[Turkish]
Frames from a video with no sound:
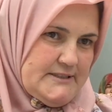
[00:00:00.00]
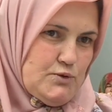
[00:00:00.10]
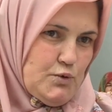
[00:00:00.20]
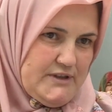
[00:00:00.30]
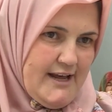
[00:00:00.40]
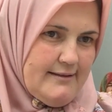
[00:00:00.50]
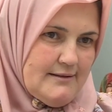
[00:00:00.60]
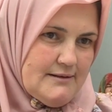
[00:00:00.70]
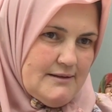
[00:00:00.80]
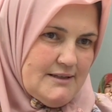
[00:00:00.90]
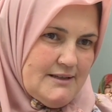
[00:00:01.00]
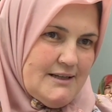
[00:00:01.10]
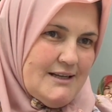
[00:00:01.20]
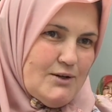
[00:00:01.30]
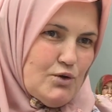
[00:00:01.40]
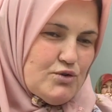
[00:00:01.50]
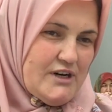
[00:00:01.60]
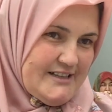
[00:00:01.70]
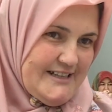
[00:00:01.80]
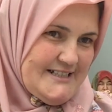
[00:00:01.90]
sütten.
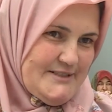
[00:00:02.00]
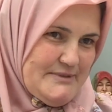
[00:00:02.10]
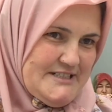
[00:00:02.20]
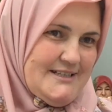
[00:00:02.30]
Oturak deriz biz.